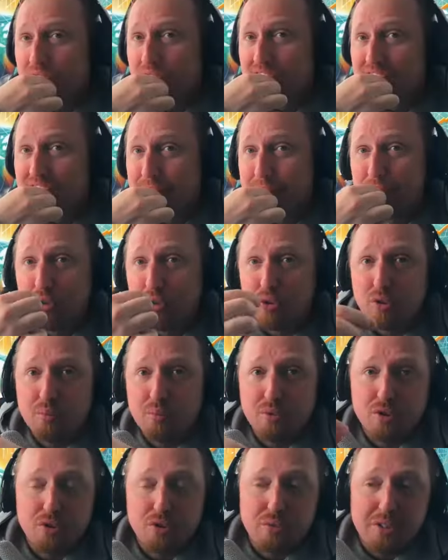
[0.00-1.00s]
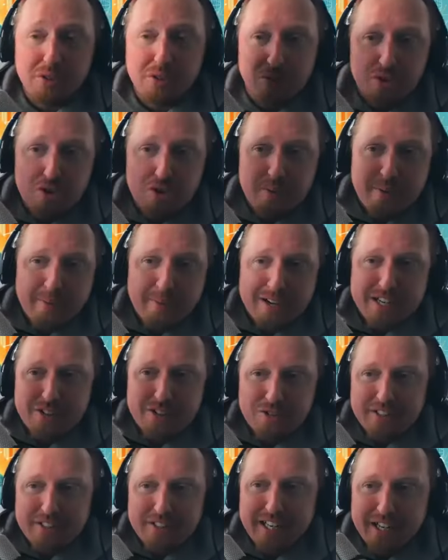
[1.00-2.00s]
pour des émetteurs de produits, donc je suis même allé
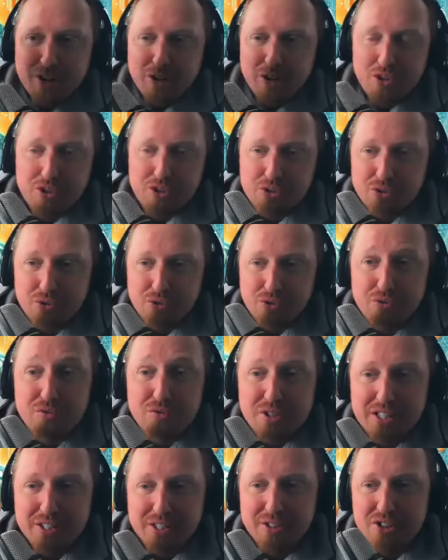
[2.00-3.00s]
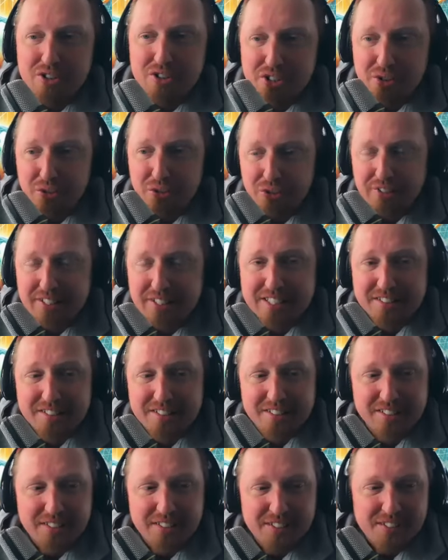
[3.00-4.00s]
sonner la cloche deux fois euh, chez
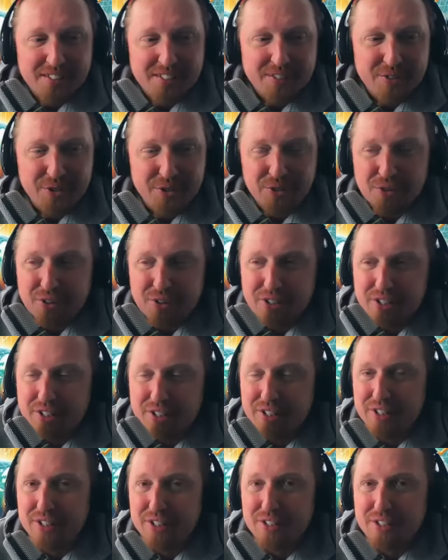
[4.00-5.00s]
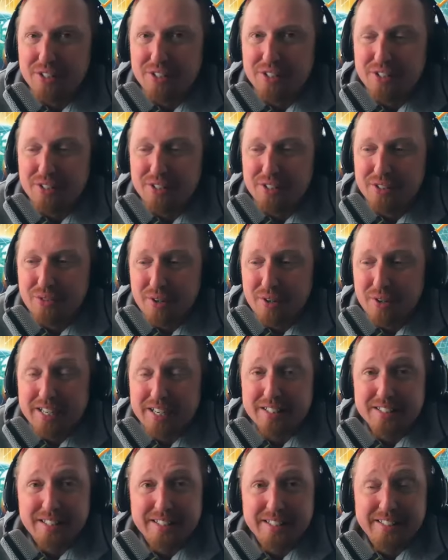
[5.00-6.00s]
Ronext Donc, euh,
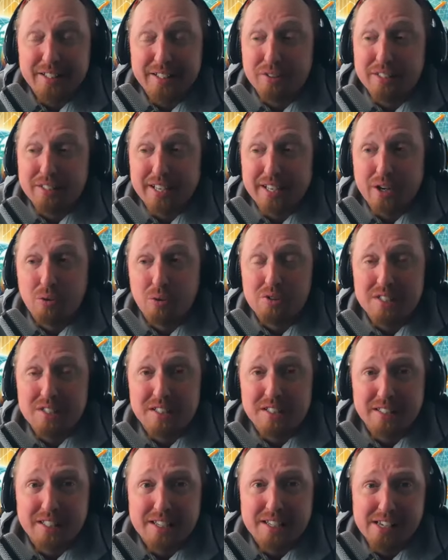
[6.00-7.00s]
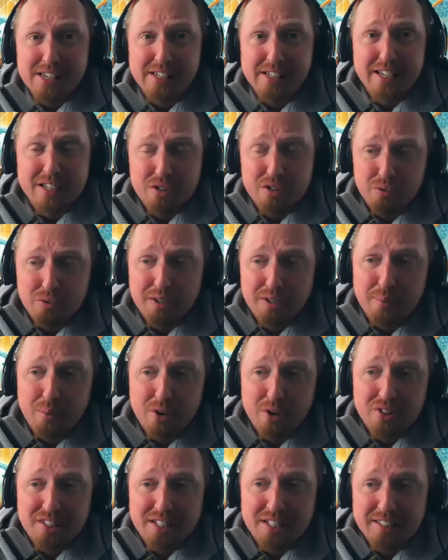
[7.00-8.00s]
ouais, ça a été une très grosse intégration à la
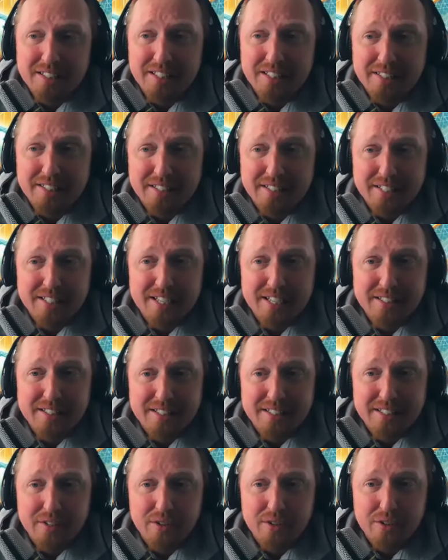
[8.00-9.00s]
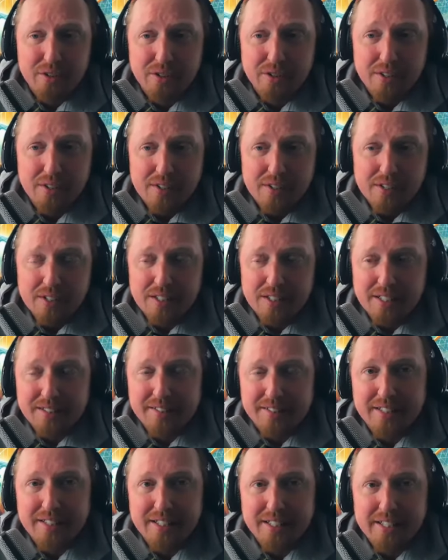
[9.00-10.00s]
Borsa Italiana qui a été
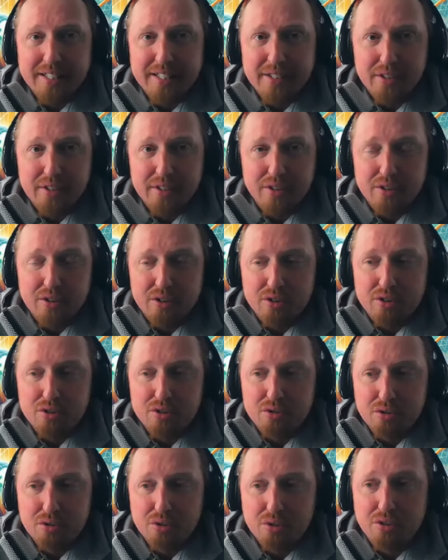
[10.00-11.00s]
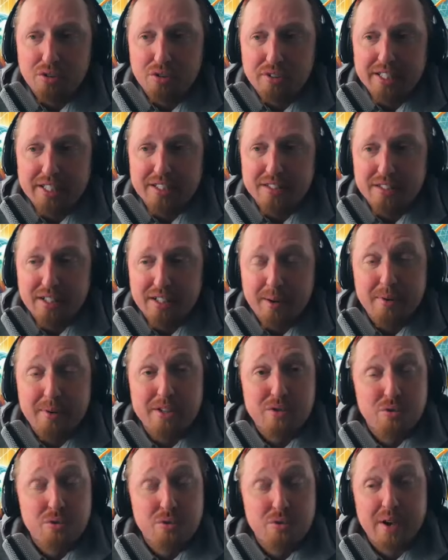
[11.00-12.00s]
intégrée sur Ronext Ah, bah,
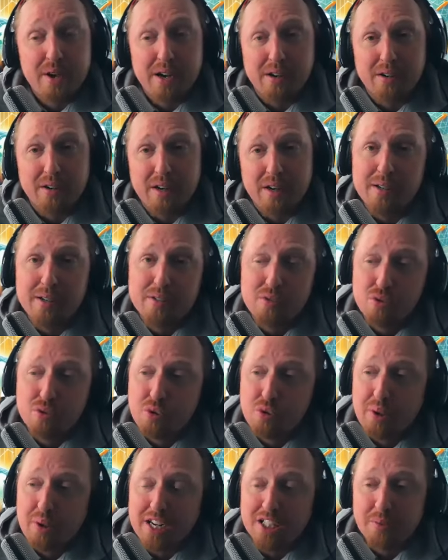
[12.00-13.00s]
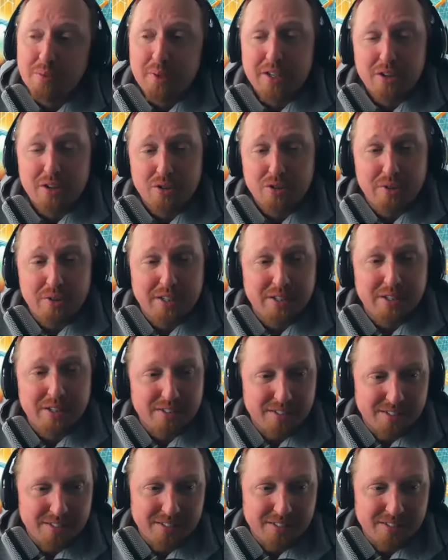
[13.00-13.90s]
super, ah, super expérience, ouais. Bien